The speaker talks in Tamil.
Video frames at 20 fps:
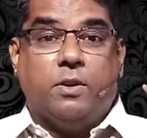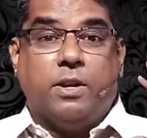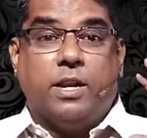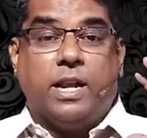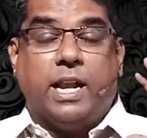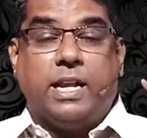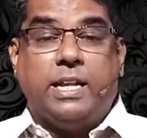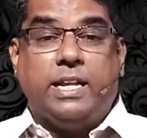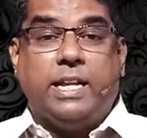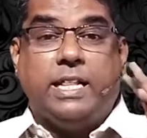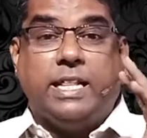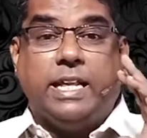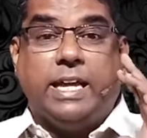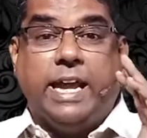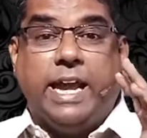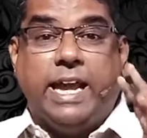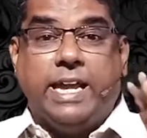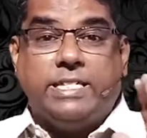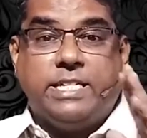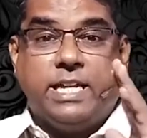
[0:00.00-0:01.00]
நிறைய இந்த
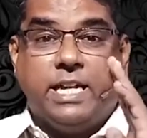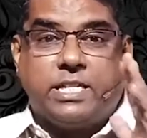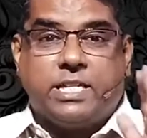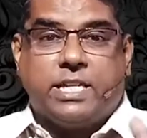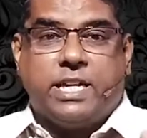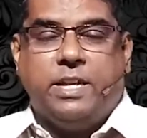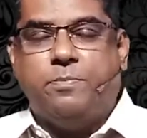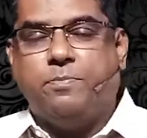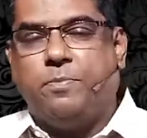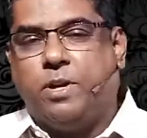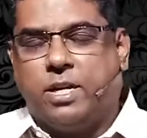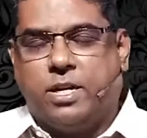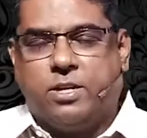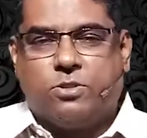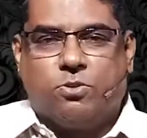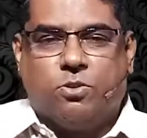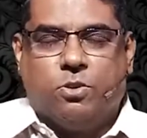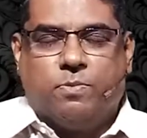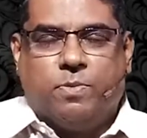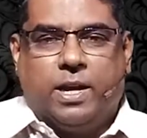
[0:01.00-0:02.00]
ஏஞ்சல்ஸ்க்கு
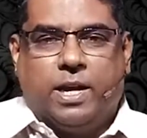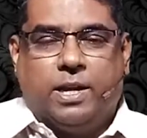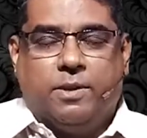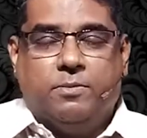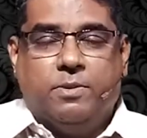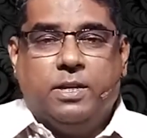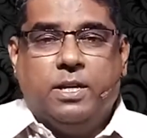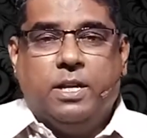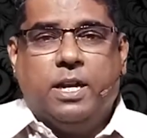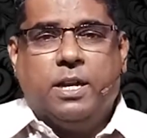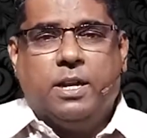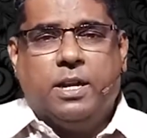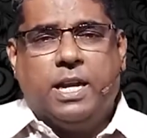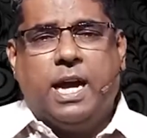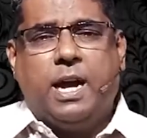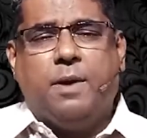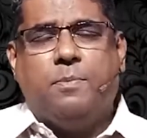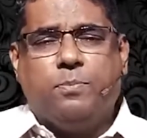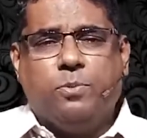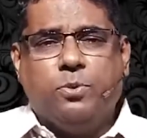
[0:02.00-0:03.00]
இம்பார்ட்டன்ஸ் கொடுப்பாங்க
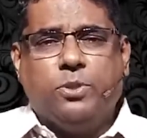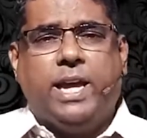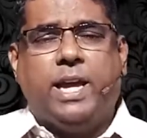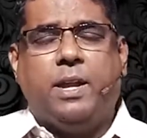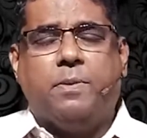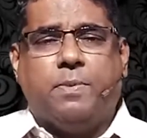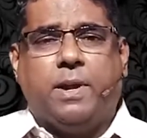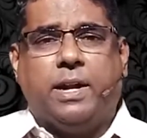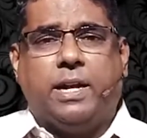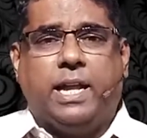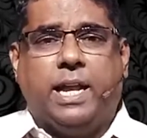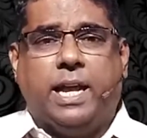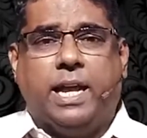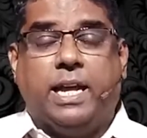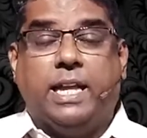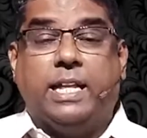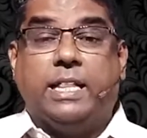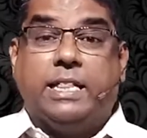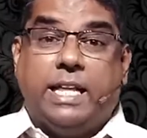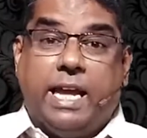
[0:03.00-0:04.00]
நாம் புதிய
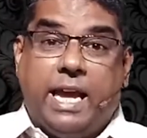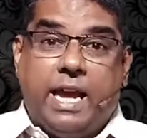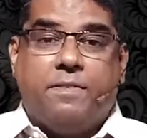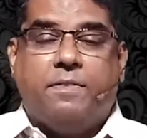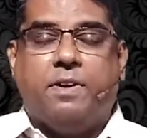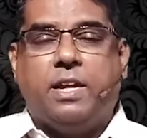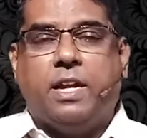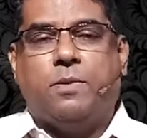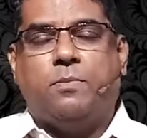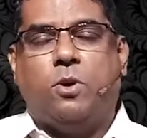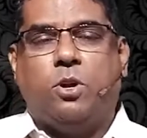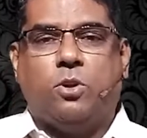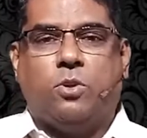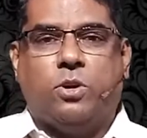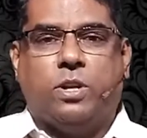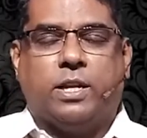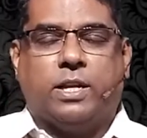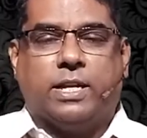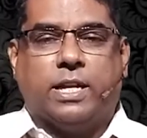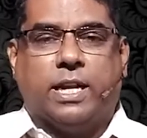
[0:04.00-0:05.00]
ஏற்பாட்டில் தேவன் நம்மோடு
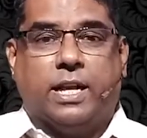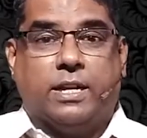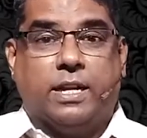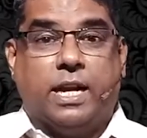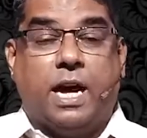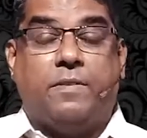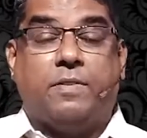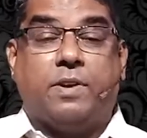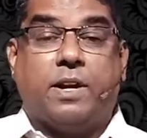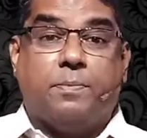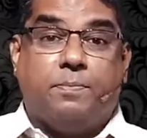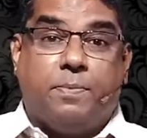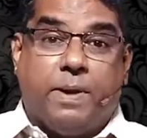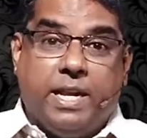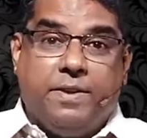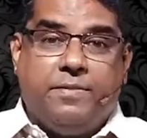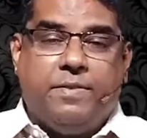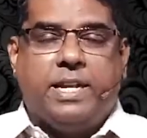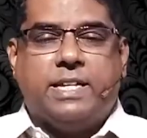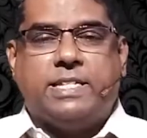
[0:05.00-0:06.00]
கூட இருக்கிறார் அவர்கள்
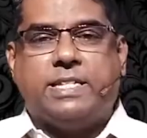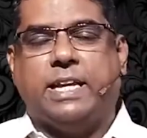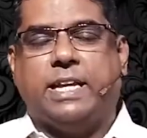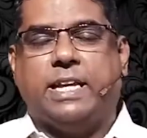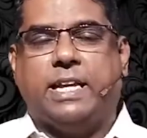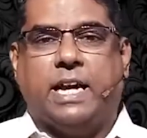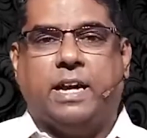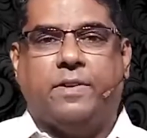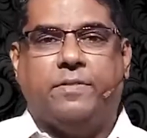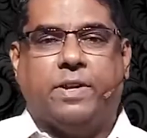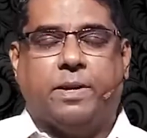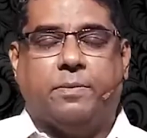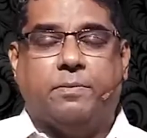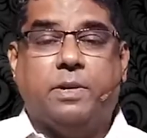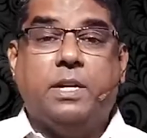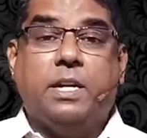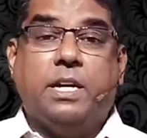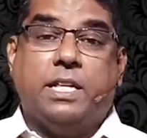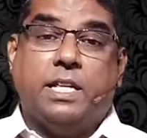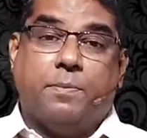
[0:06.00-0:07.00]
பணிவிடை செய்கிற ஆவிகள்
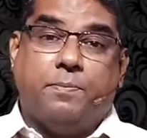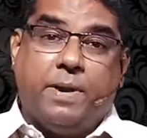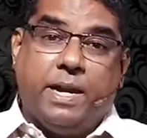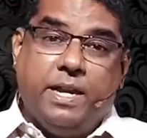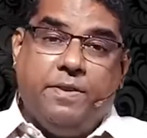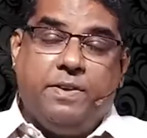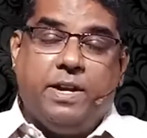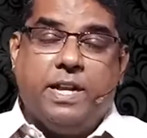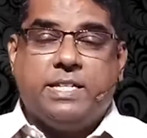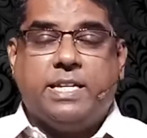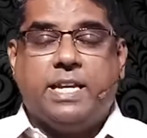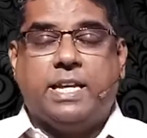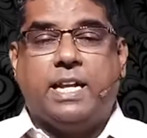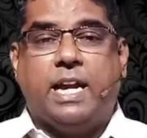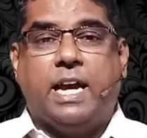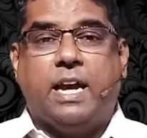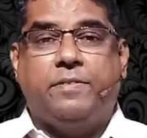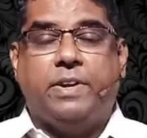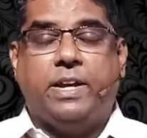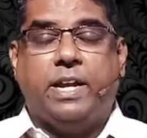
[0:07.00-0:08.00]
இந்த பணிவிடை செய்கிற
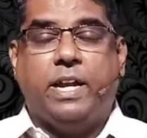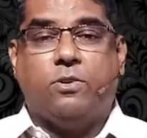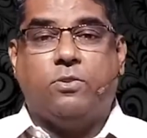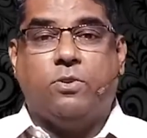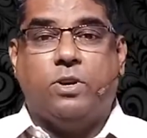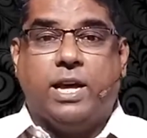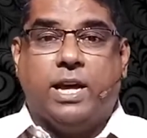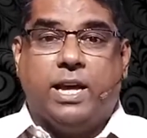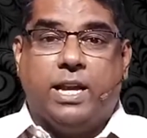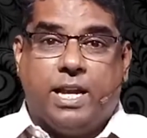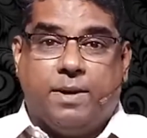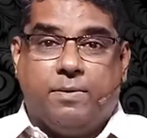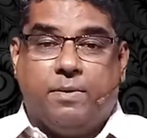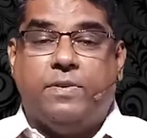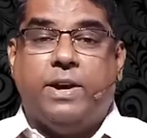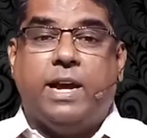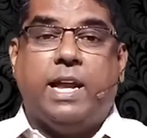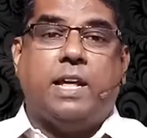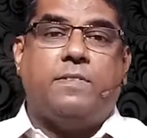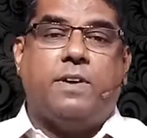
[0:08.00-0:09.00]
ஆவிகளை கூட நம்ம
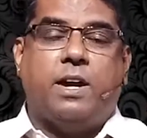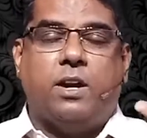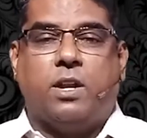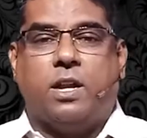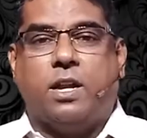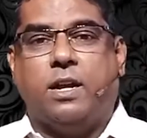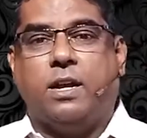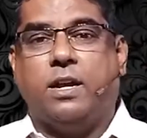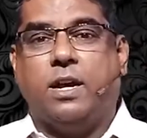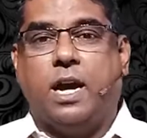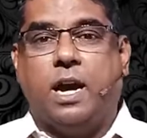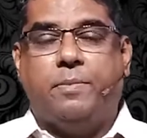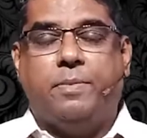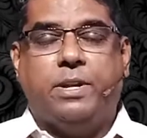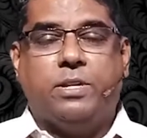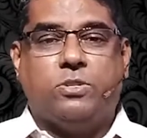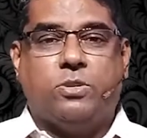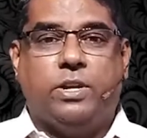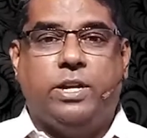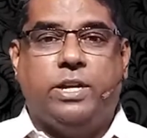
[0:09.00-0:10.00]
வேலை வாங்குறோம்
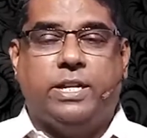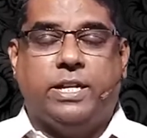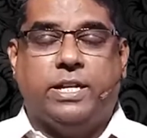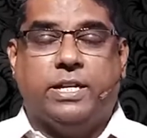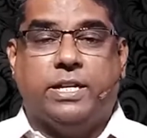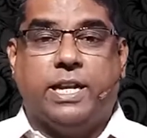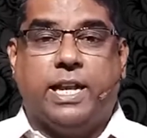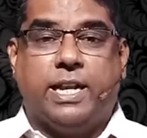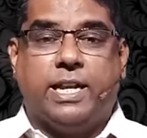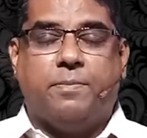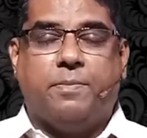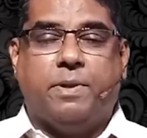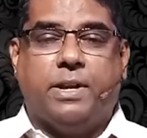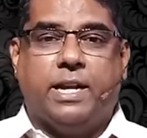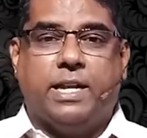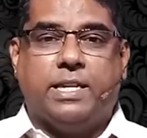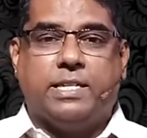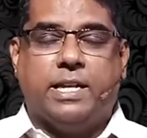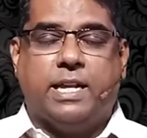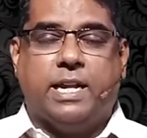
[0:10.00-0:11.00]
அப்படின்னு சொல்லிட்டு நிறைய பேர்
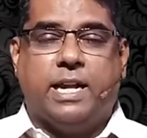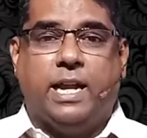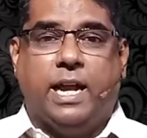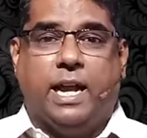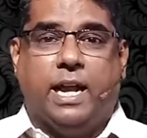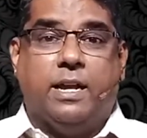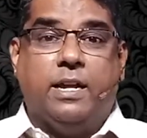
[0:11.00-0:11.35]
என்ன செய்கிறாங்க